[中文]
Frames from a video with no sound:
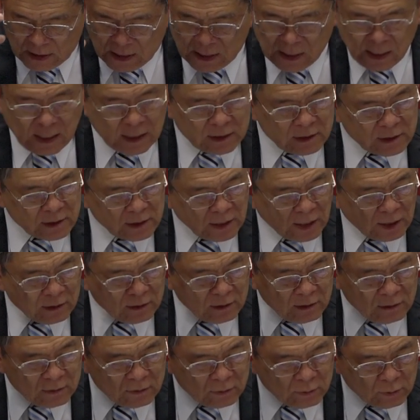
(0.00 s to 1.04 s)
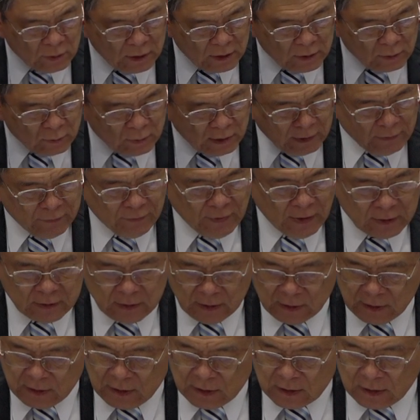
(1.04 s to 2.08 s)
意念上对对方
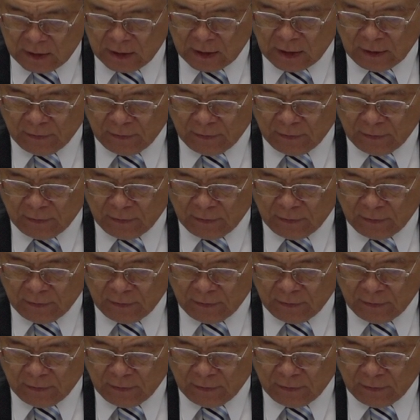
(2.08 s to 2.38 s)
的一一